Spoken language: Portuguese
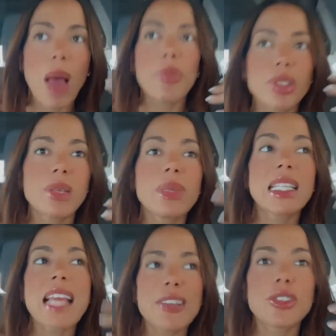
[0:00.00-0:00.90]
a, a,
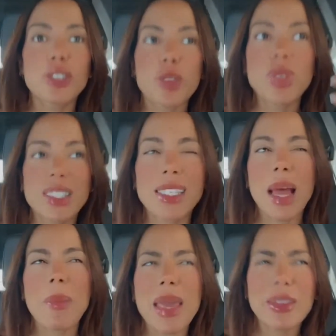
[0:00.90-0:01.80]
possibilidade de que o
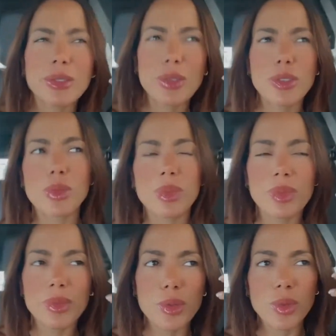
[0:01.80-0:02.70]
ensinamento de
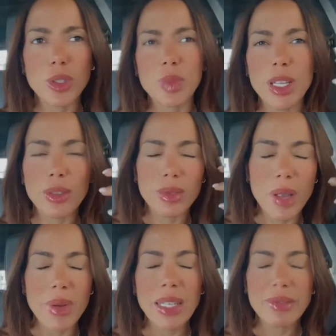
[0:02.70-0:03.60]
um, de um espírito
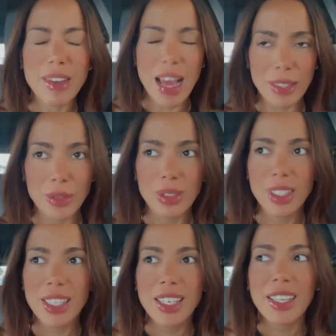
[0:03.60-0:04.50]
tão elevado